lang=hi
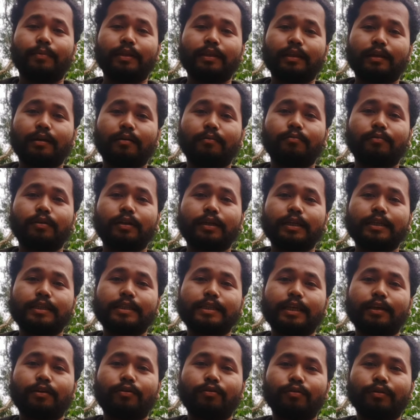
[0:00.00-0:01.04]
मतलब
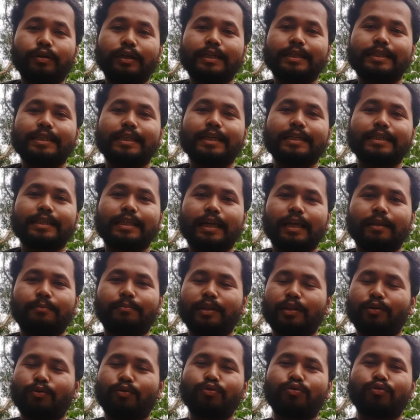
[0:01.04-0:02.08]
किसी को किसी के साथ
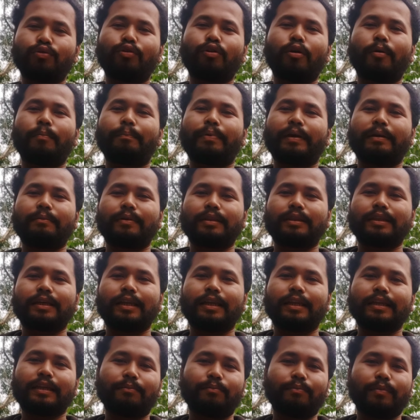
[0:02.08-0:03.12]
मतलब खुद को कंपेयर मत
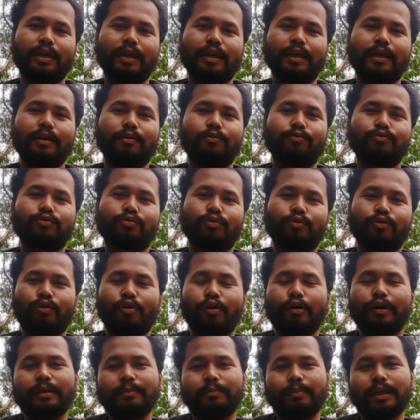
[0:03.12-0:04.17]
करिए कि मैं उसको
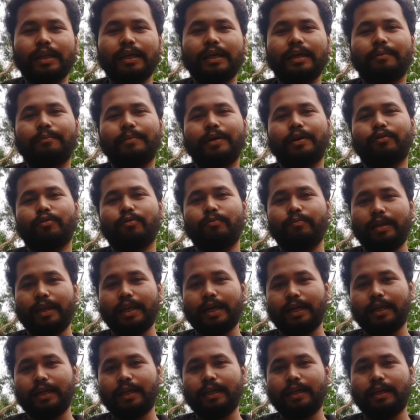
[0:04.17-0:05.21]
नौकरी मिल गया मेरे को
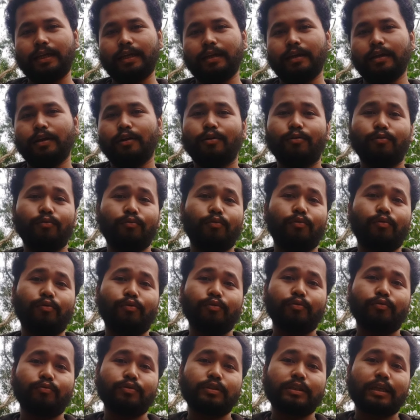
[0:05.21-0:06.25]
मिला नहीं वो
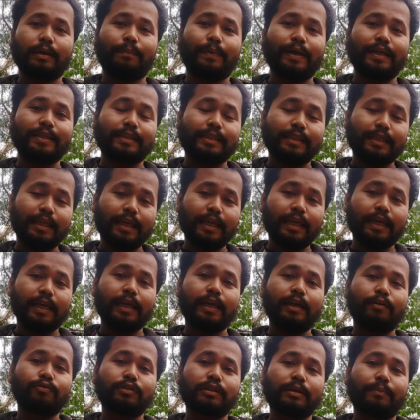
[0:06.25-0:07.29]
उसके पास ये
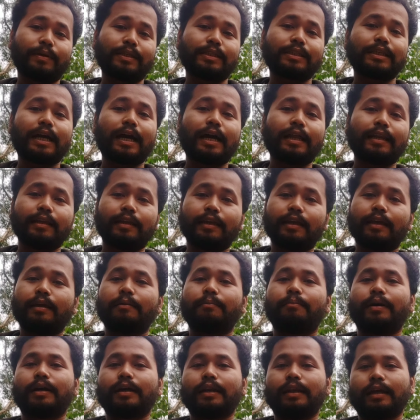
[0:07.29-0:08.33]
है उसके पास गाड़ी है
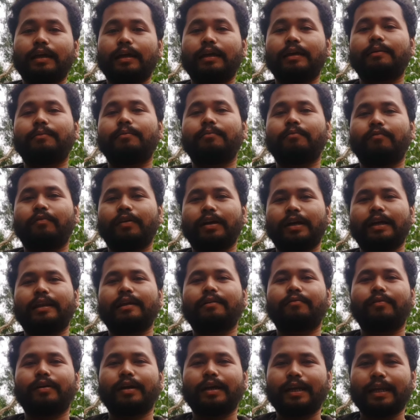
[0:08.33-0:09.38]
बंगला है वगैरह
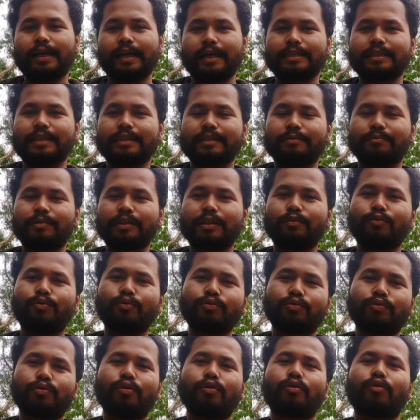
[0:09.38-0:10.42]
वगैरह एक्सेट्रा मतलब
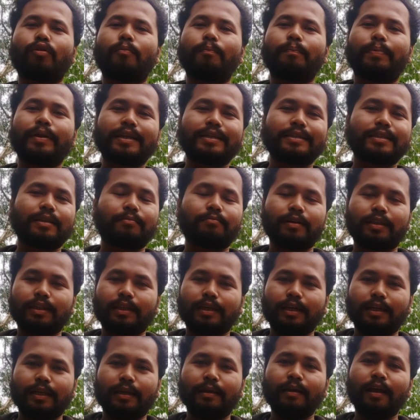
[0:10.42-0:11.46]
खुद को कंपेरिजन मत
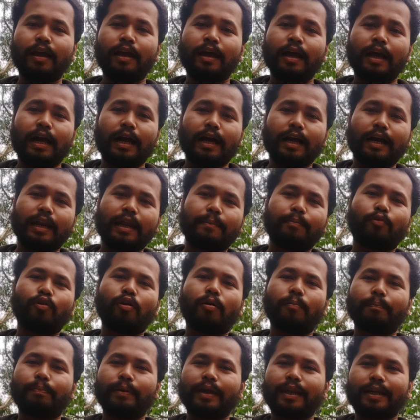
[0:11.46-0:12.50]
करिए अगर आप
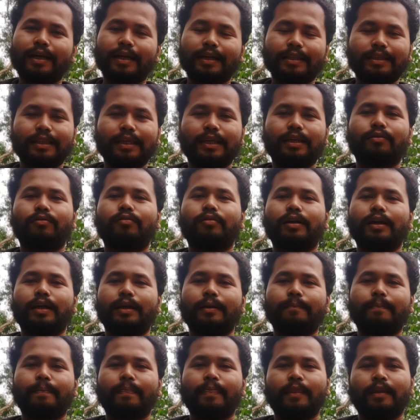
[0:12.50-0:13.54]
कंपेयर करते रहोगे
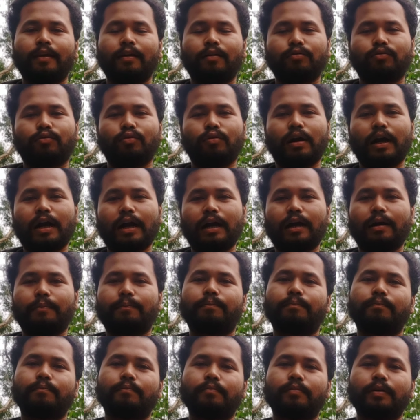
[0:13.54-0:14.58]
तो
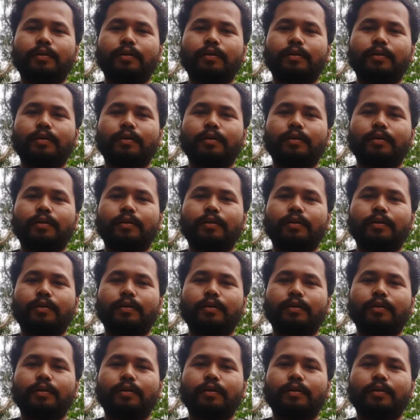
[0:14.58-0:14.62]
आप